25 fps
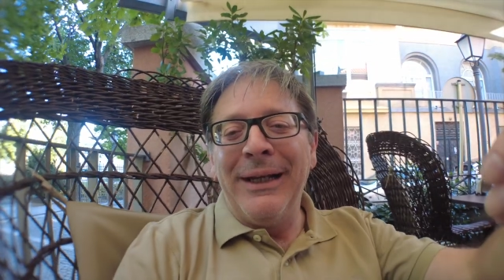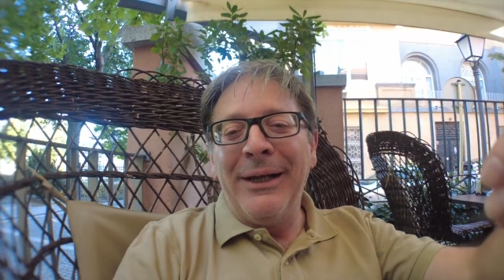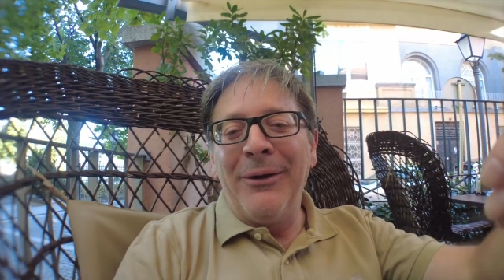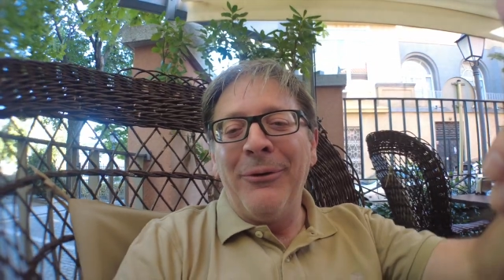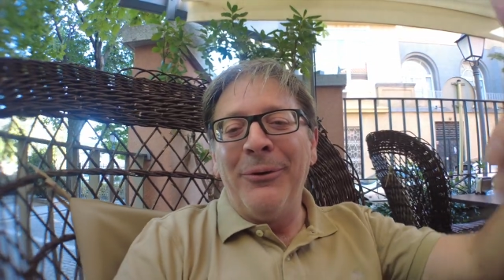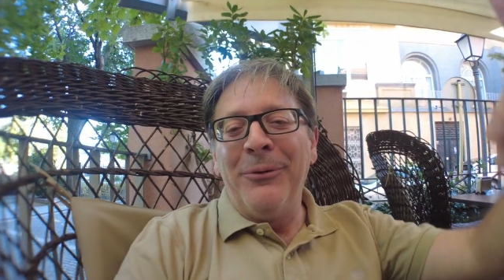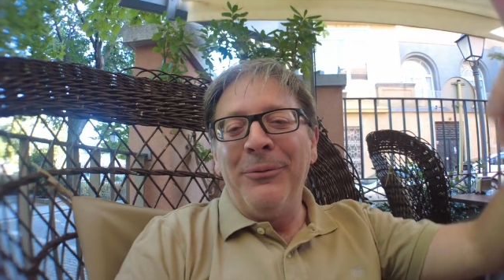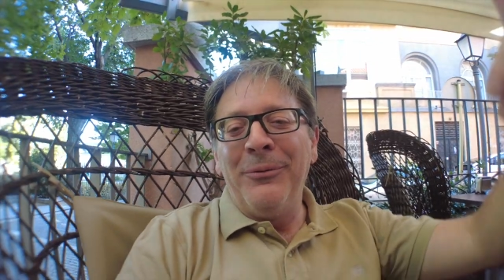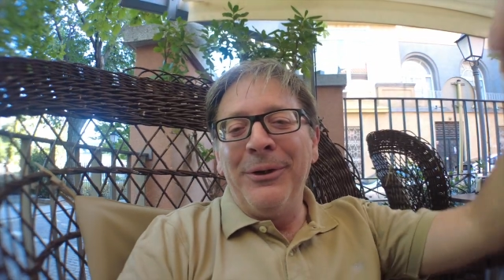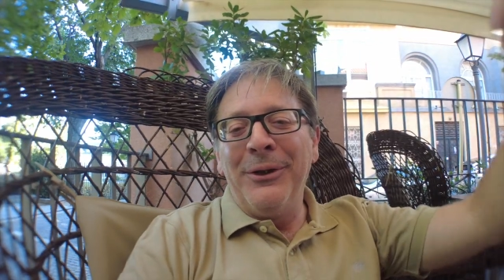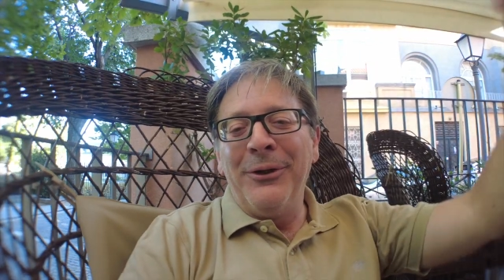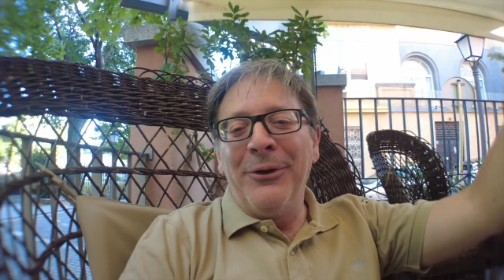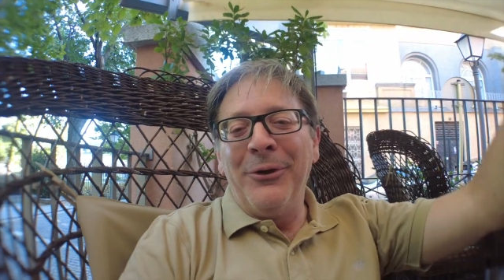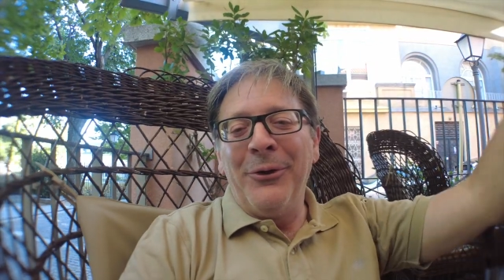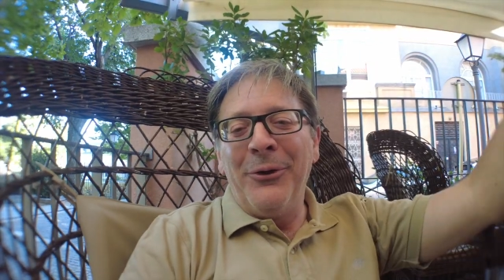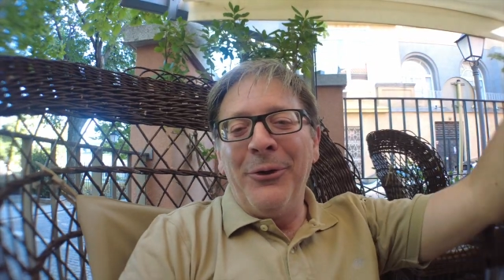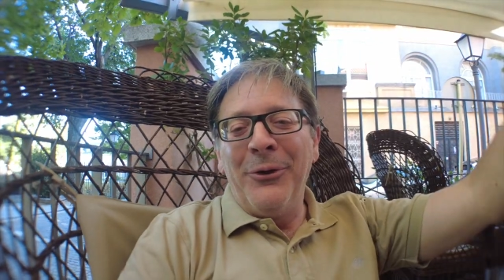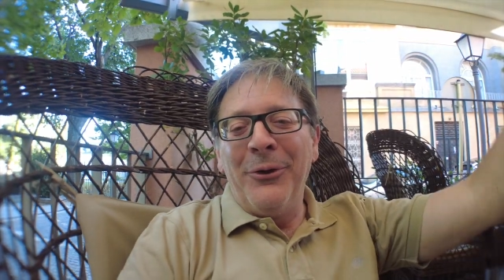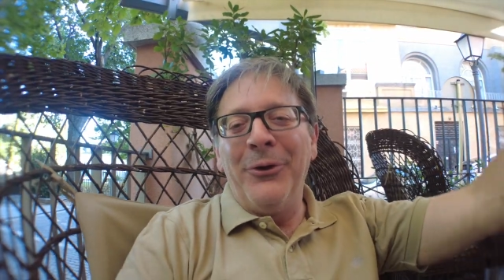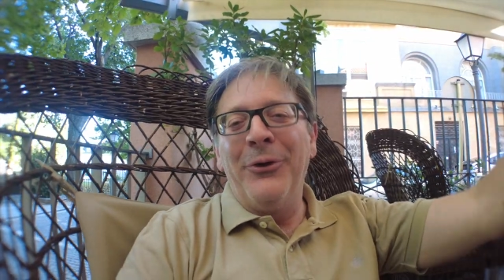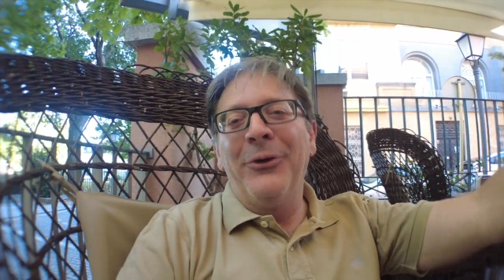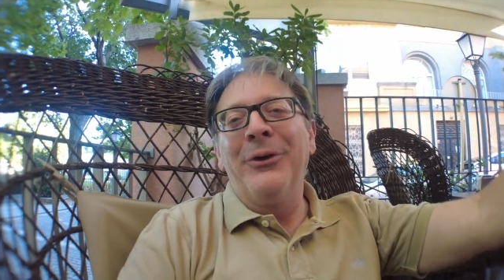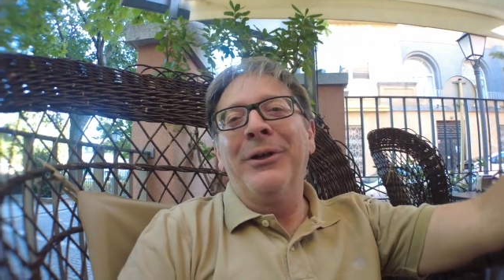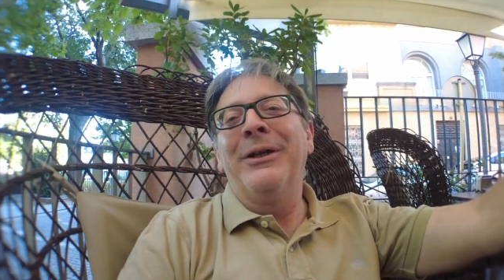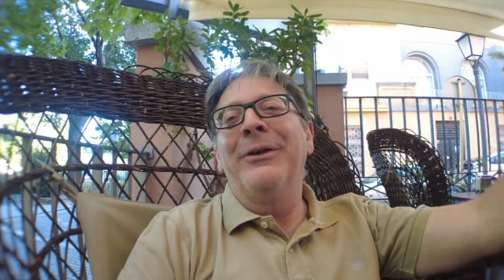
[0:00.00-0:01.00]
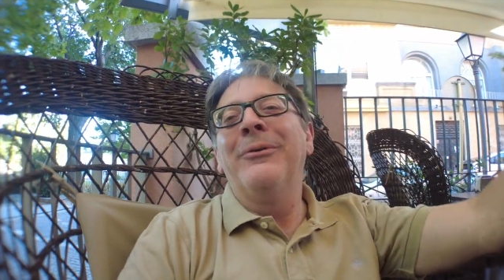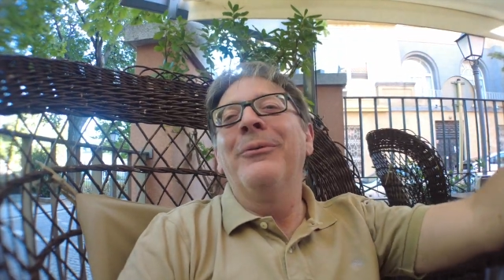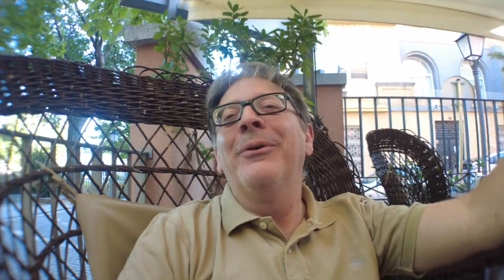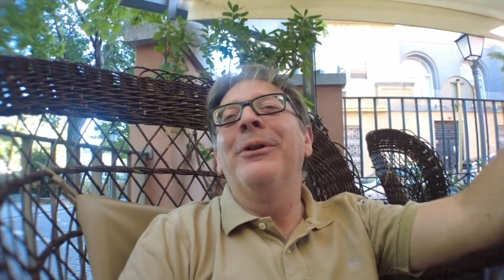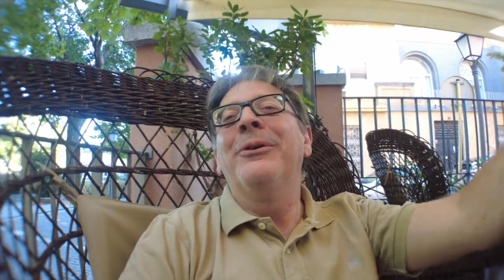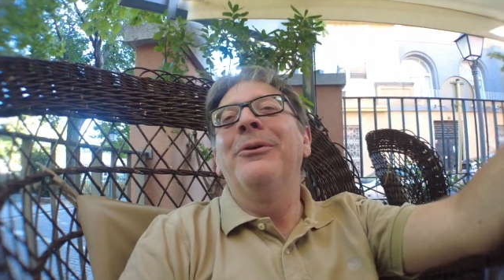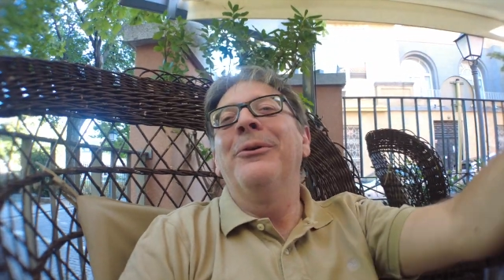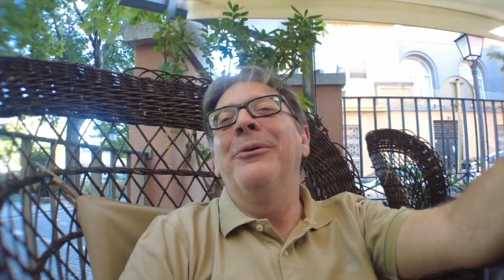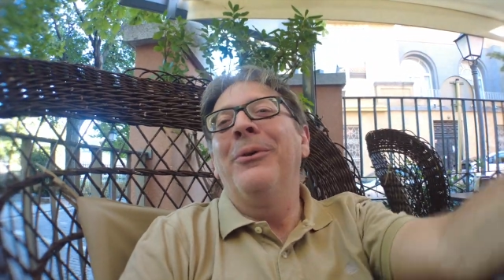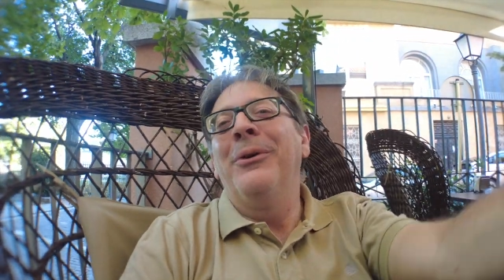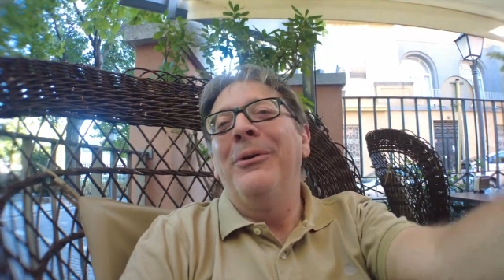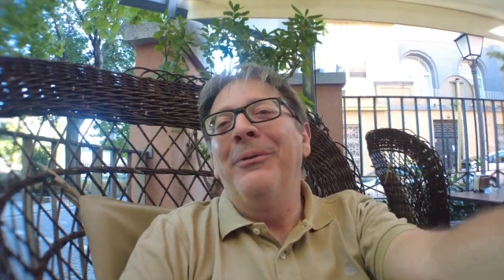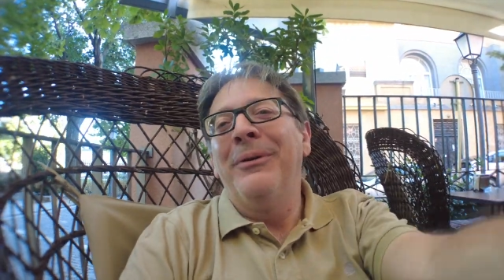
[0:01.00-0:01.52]
hago el vídeo con Jorge y
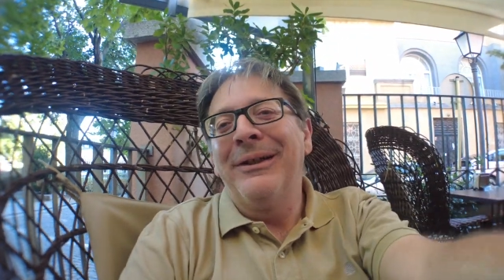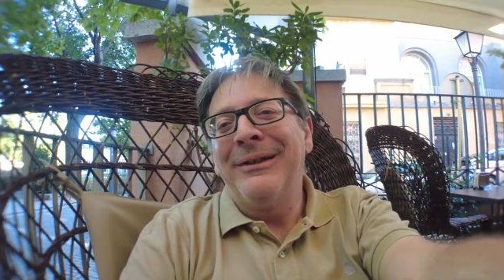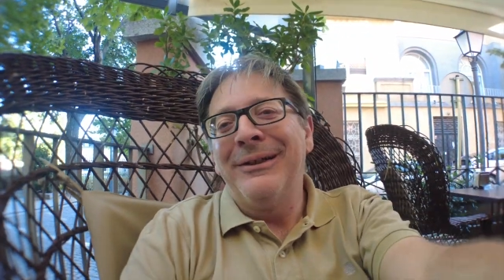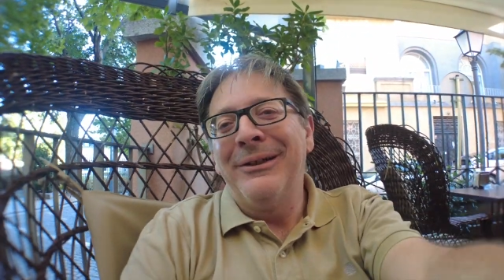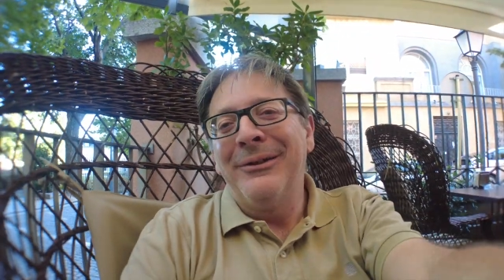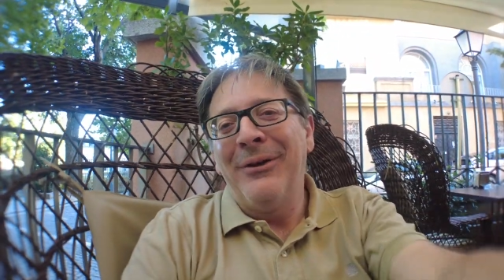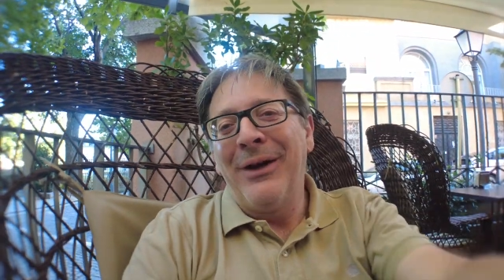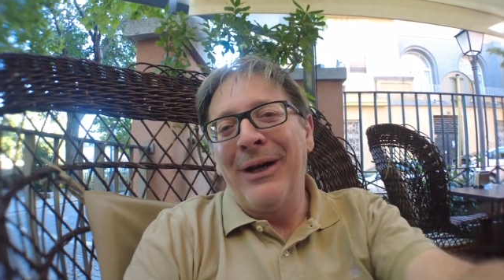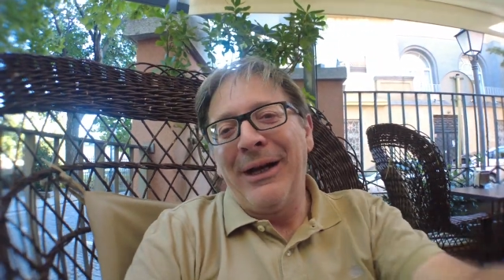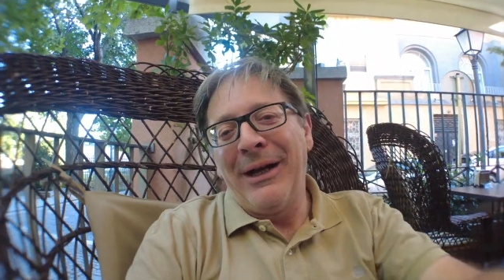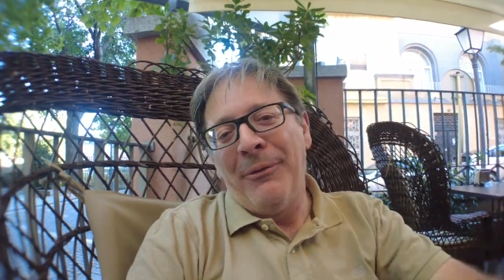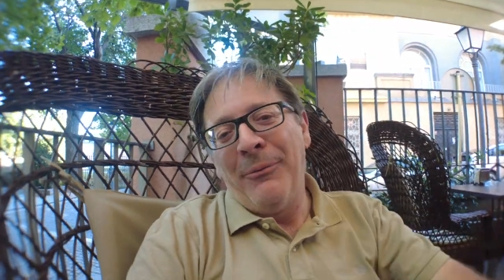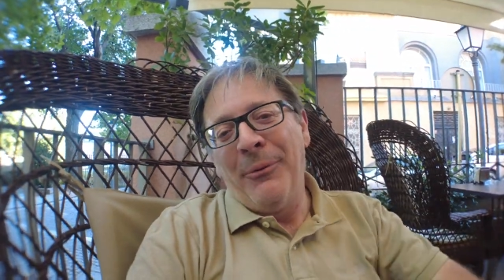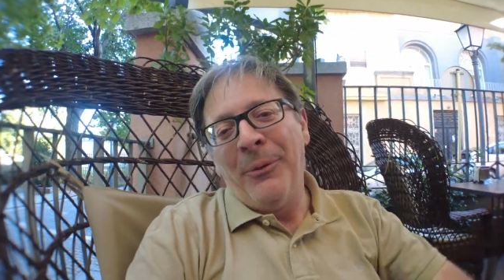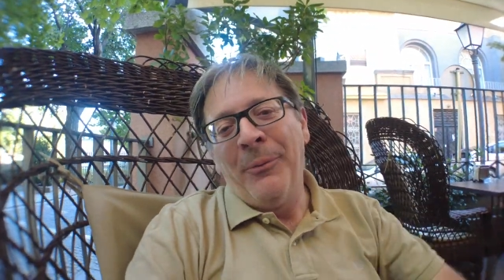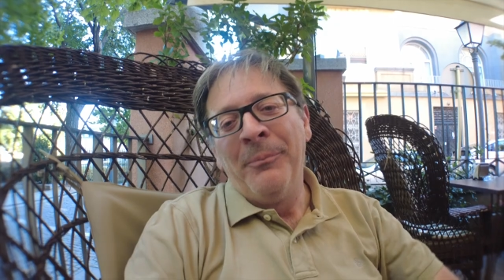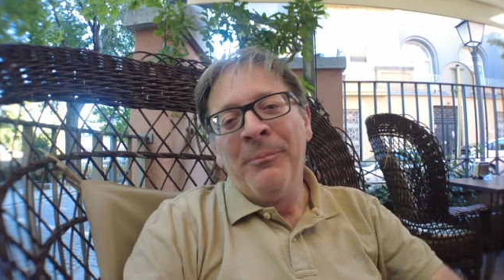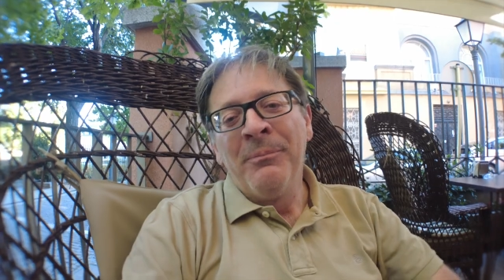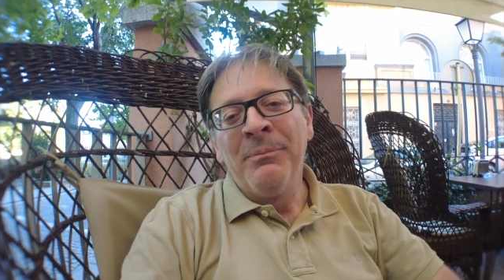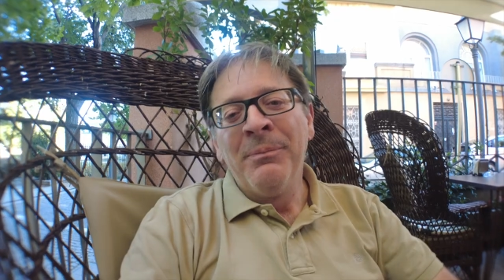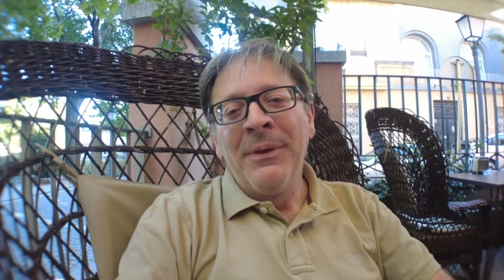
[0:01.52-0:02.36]
cuando vuelva se lo acabo.